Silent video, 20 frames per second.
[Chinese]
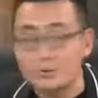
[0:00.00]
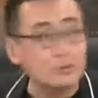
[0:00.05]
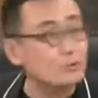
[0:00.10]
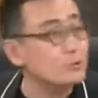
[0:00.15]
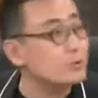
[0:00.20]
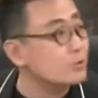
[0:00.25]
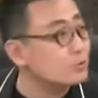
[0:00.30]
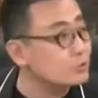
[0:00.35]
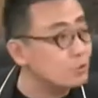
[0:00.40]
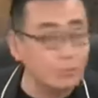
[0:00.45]
这个
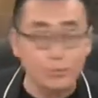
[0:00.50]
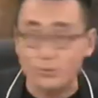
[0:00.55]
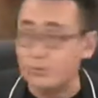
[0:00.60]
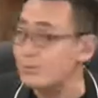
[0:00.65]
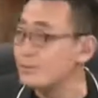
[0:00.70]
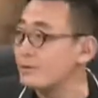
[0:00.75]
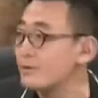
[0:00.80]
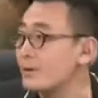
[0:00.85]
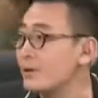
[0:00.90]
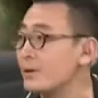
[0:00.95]
有点
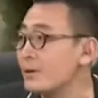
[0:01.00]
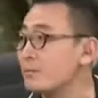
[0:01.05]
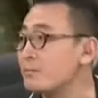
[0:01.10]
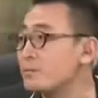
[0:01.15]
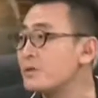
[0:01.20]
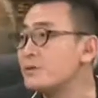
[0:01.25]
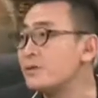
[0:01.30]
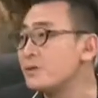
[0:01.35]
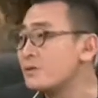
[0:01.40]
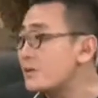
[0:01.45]
重。
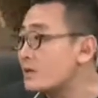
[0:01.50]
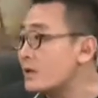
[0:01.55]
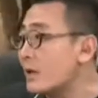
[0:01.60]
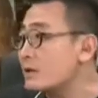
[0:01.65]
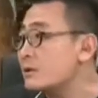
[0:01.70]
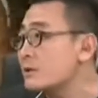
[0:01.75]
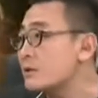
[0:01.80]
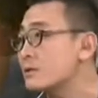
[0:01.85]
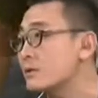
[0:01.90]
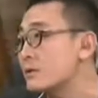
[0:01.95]
平常在
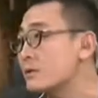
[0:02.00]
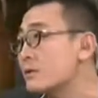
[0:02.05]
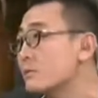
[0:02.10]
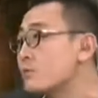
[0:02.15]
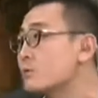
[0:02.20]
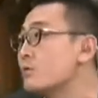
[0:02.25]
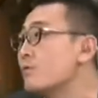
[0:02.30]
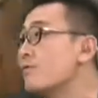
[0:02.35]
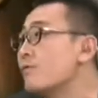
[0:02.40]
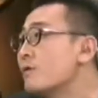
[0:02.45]
大街上，
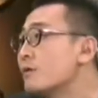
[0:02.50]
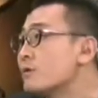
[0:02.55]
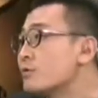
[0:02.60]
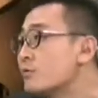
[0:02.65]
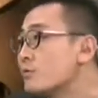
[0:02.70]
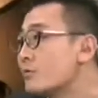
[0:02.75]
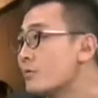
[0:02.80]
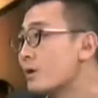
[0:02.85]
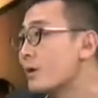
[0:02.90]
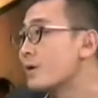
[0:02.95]
人们都蜂
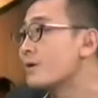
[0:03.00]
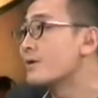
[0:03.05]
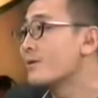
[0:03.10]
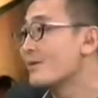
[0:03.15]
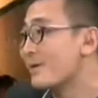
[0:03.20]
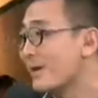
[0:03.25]
拥而